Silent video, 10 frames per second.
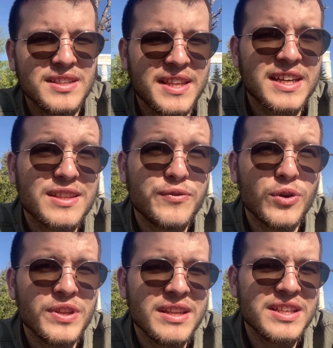Negatif
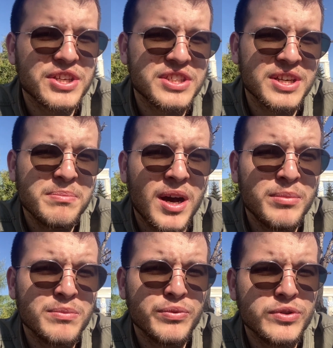yönlerini de çekeceğim
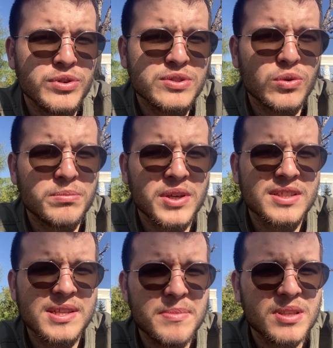ama bu videoya sokmak
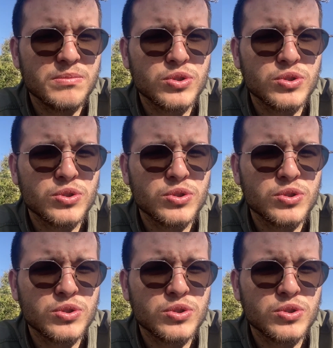istemedim.